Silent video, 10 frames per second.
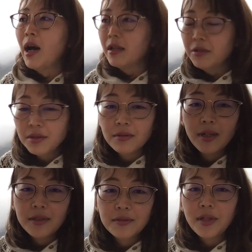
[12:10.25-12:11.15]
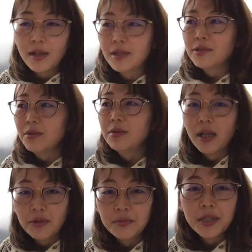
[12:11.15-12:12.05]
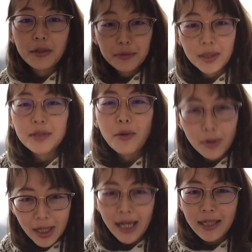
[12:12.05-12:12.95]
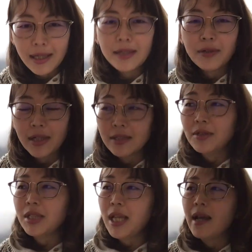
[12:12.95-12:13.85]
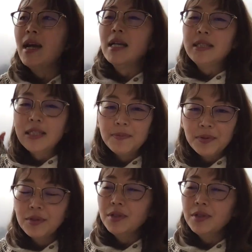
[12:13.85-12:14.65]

あの人が言うんだからそうだろうみたいな風に乗っかりたいとかね、それって自分